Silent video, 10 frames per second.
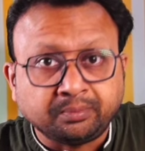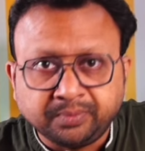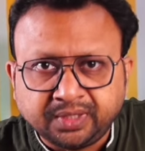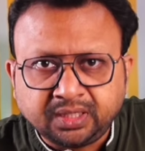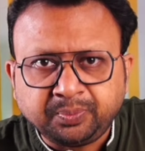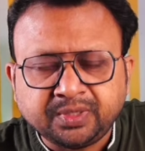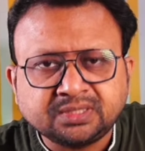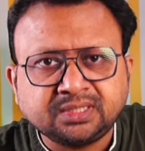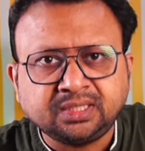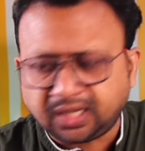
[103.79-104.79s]
और मिनी
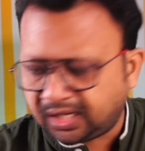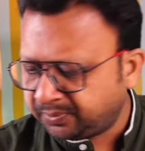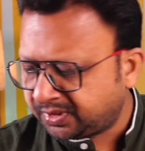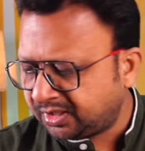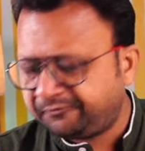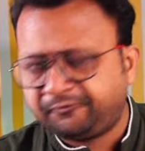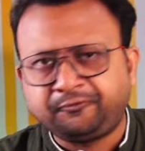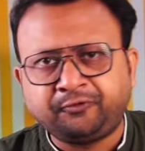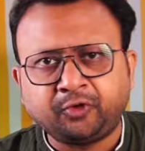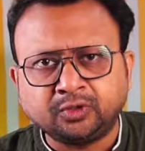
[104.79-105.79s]
पीसी आपके
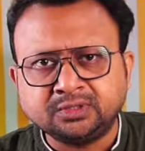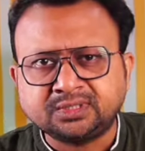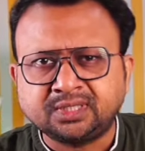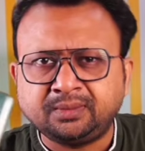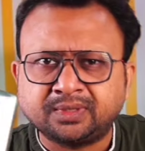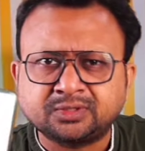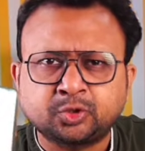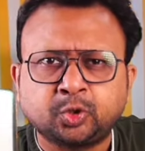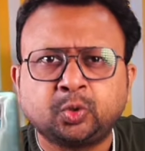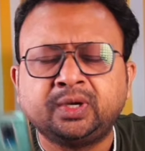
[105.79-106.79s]
फोन से
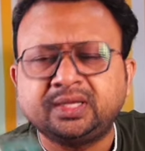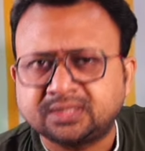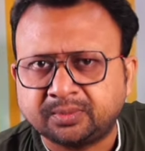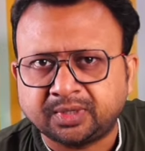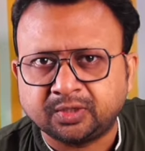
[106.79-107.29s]
बस थोड़े से